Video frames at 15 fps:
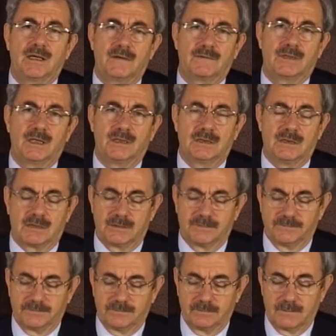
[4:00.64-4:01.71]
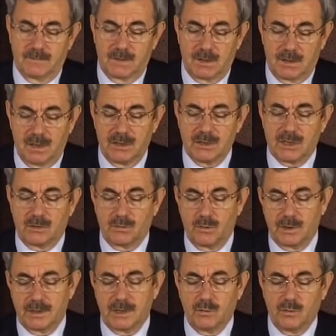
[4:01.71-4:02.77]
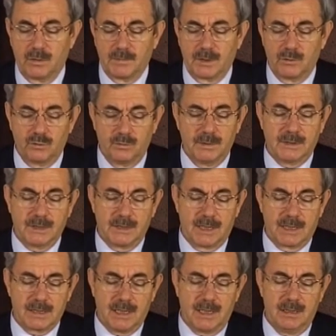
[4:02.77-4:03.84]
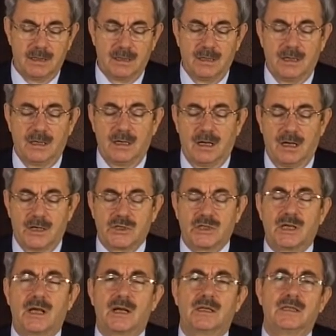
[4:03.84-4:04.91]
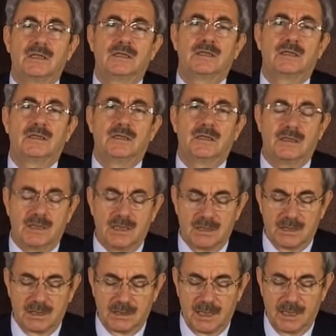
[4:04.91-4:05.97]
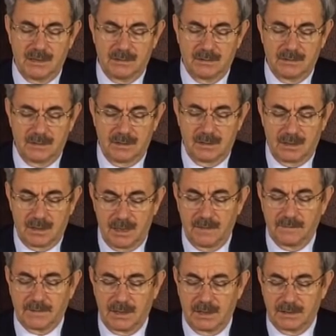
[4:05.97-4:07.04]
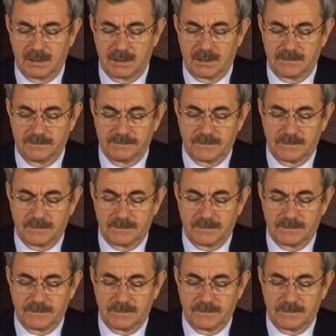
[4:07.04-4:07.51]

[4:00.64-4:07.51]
eftaldir. Ancak örnek olmayı ümit ederse aşkarelik geziden eftaldir.